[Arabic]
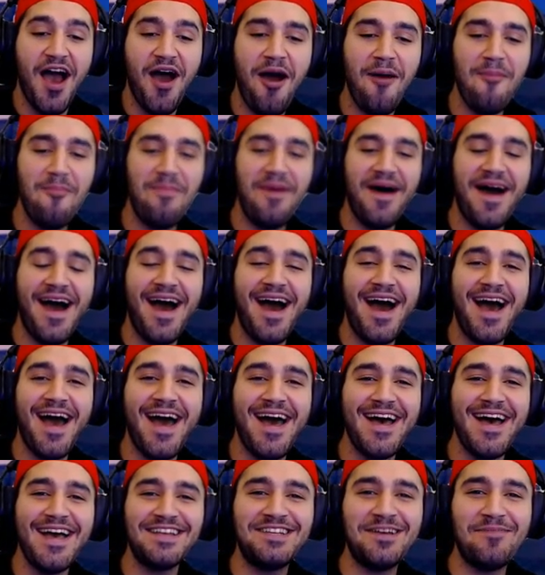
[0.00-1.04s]

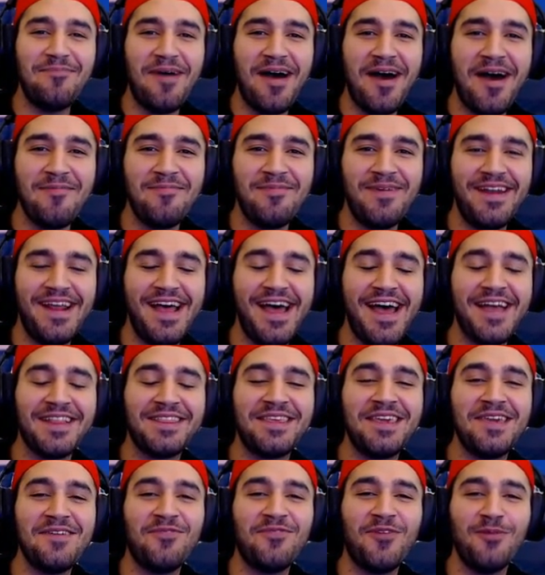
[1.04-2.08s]
هوبا شباب
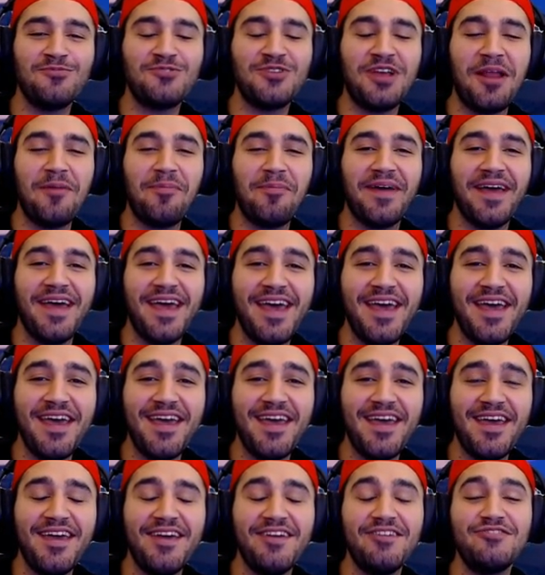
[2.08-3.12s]
بنات كيفكم ان شاء الله
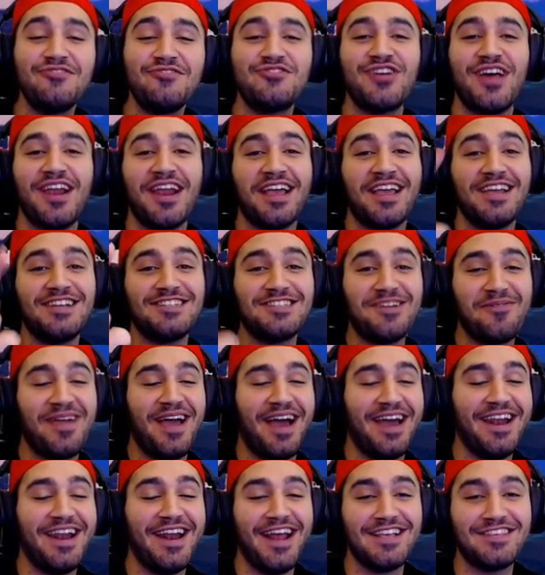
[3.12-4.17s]
بخير ان شاء الله كيف كل يا
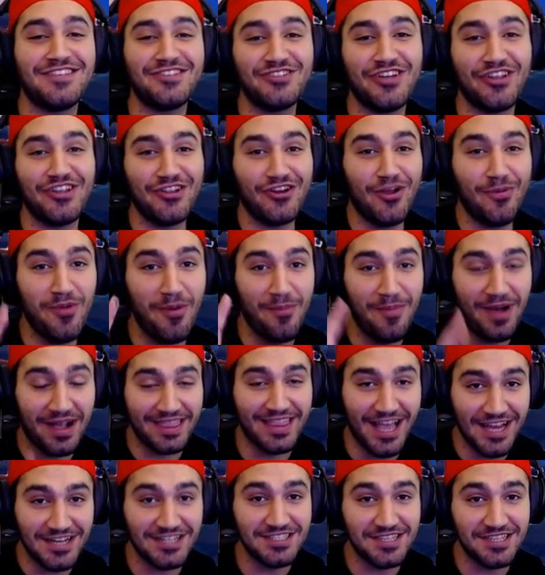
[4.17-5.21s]
احلى ناس رجعت لكم يوم
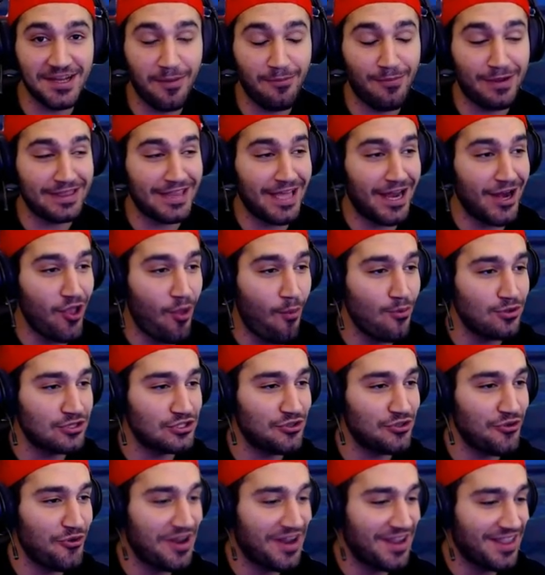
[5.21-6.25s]
مقطع جديد شباب مقطعنا اليوم
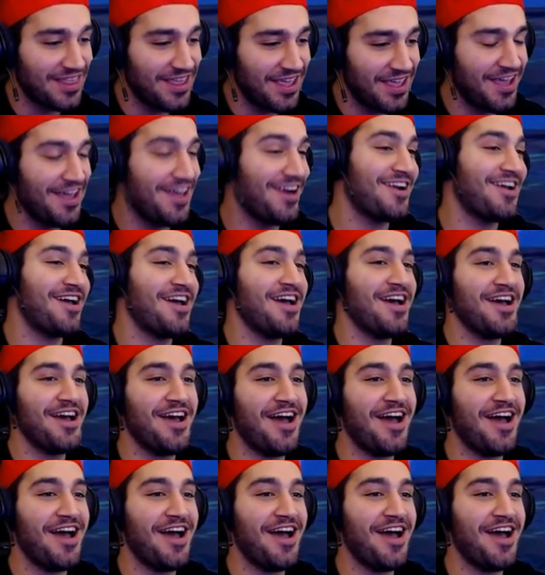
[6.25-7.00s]
اسطوري كثير